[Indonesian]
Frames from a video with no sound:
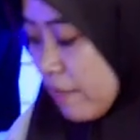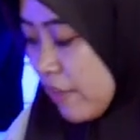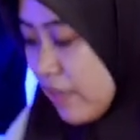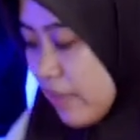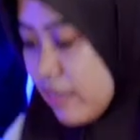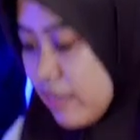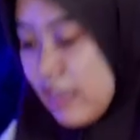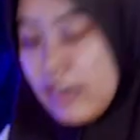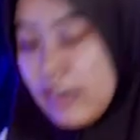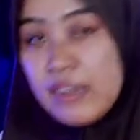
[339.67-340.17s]

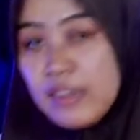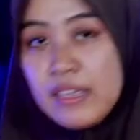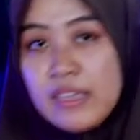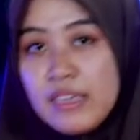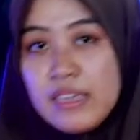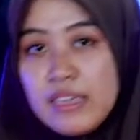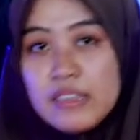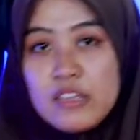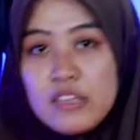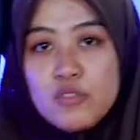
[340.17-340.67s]
FX ini,
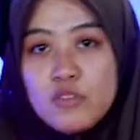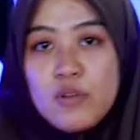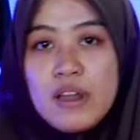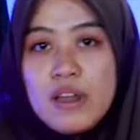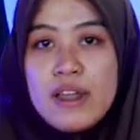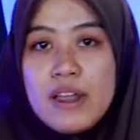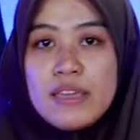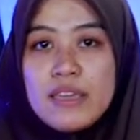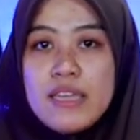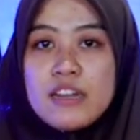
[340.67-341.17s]
kita juga
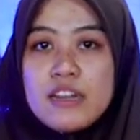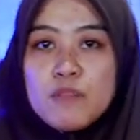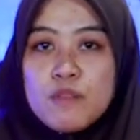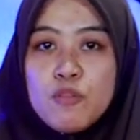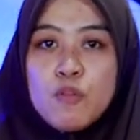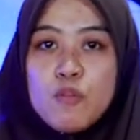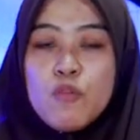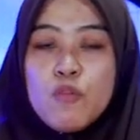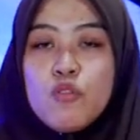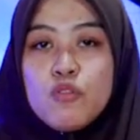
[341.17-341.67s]
lagi ada
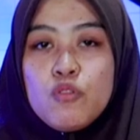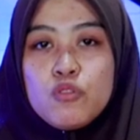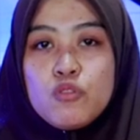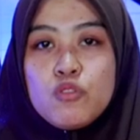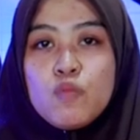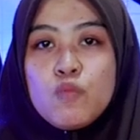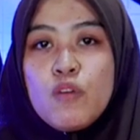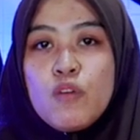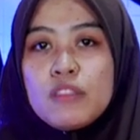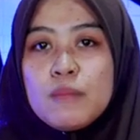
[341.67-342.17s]
promo
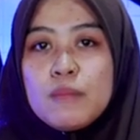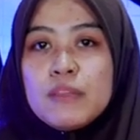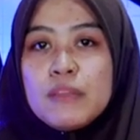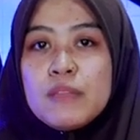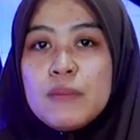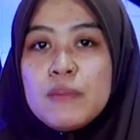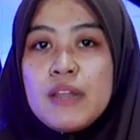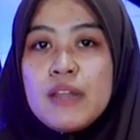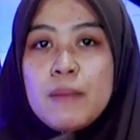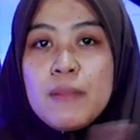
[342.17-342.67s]
khusus buat
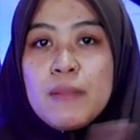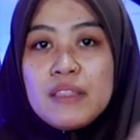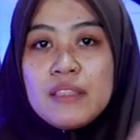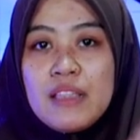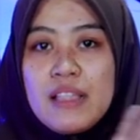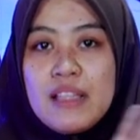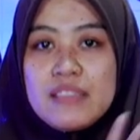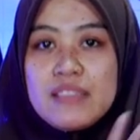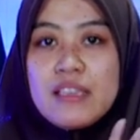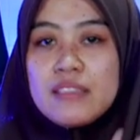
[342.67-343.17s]
teman-teman yang
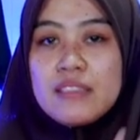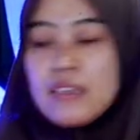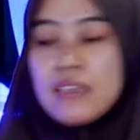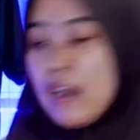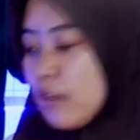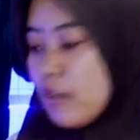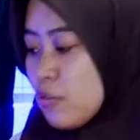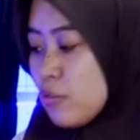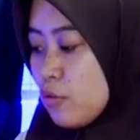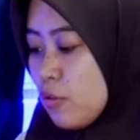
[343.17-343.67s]
bertransaksi
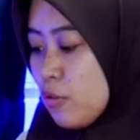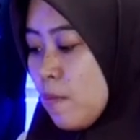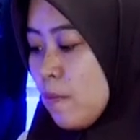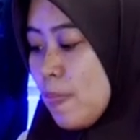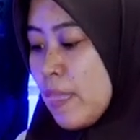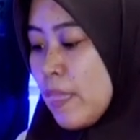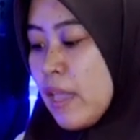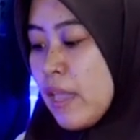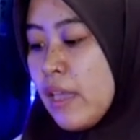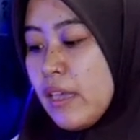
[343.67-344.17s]
langsung.
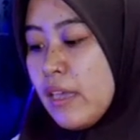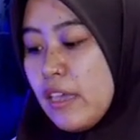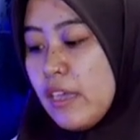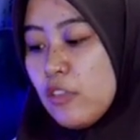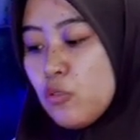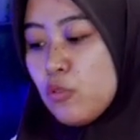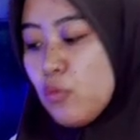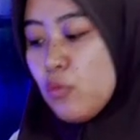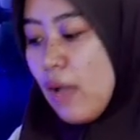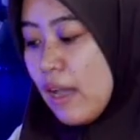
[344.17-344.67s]

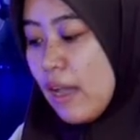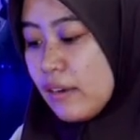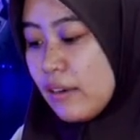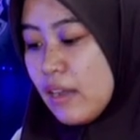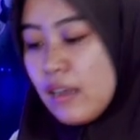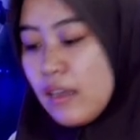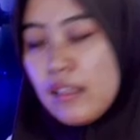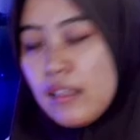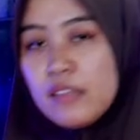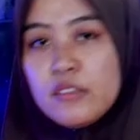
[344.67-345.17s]
Itu
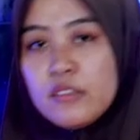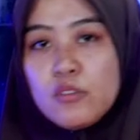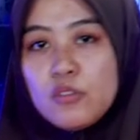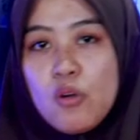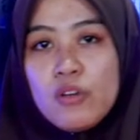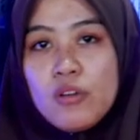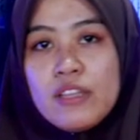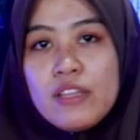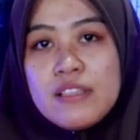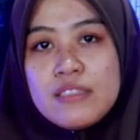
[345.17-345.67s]
ada gratis
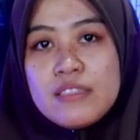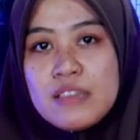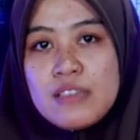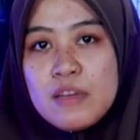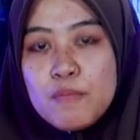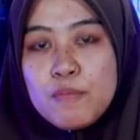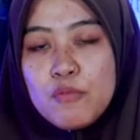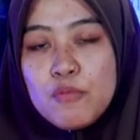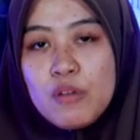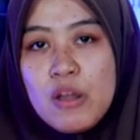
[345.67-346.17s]
ongkir
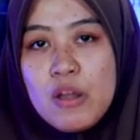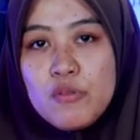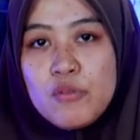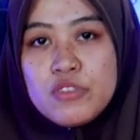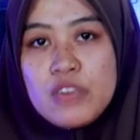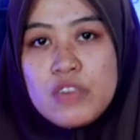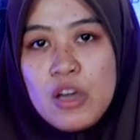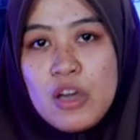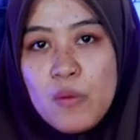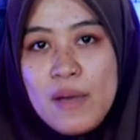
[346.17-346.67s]
sepulau
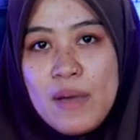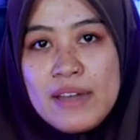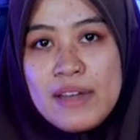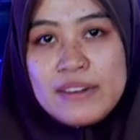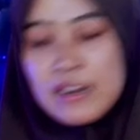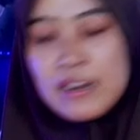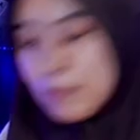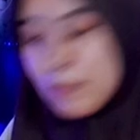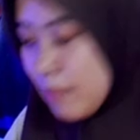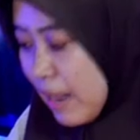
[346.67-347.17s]
Jawa
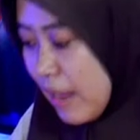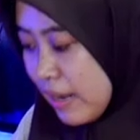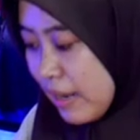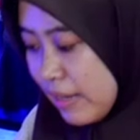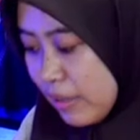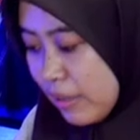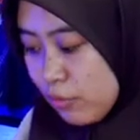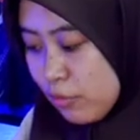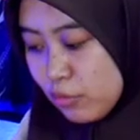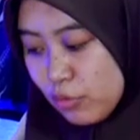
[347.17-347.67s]
dan
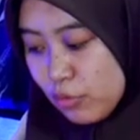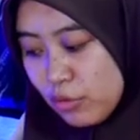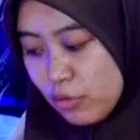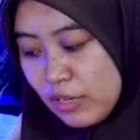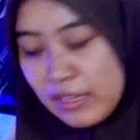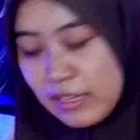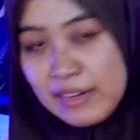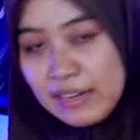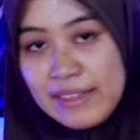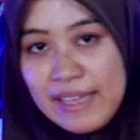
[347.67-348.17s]
Bali untuk
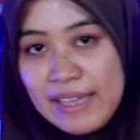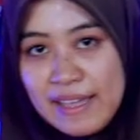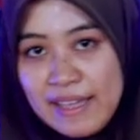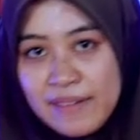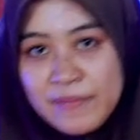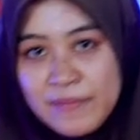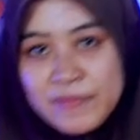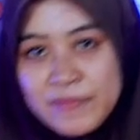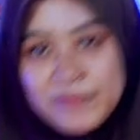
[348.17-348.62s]
unit ini ya.